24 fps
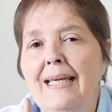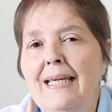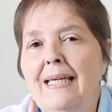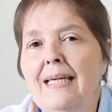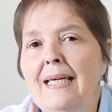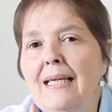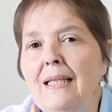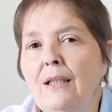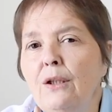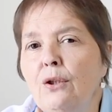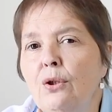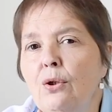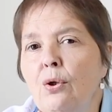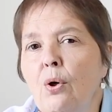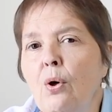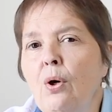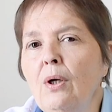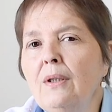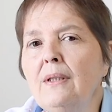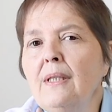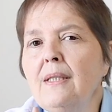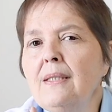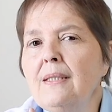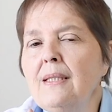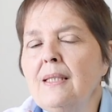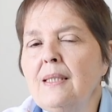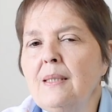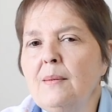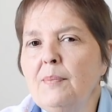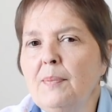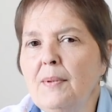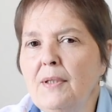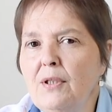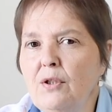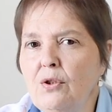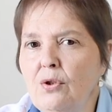E todas as
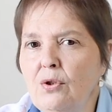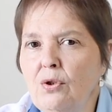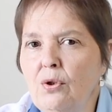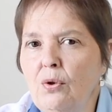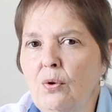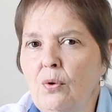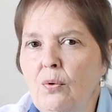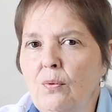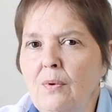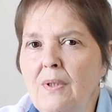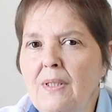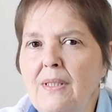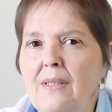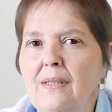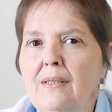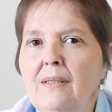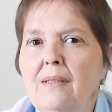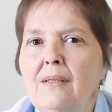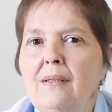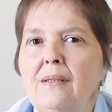pessoas